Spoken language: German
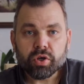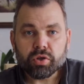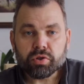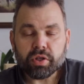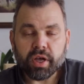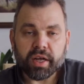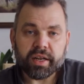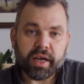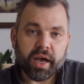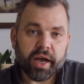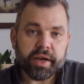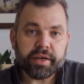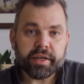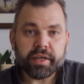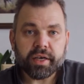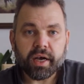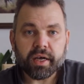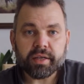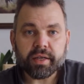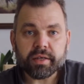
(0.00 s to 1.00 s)
da der eine
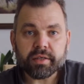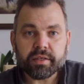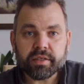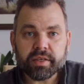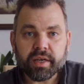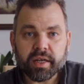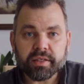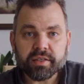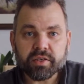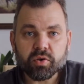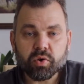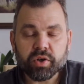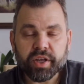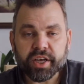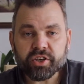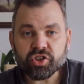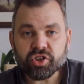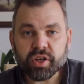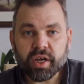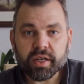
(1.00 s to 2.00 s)
ja da diese ganze
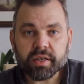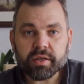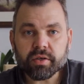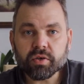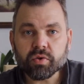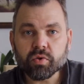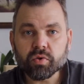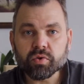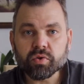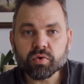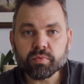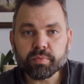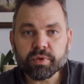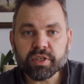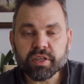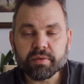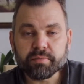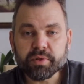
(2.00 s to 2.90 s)
Connection hat und so ein bisschen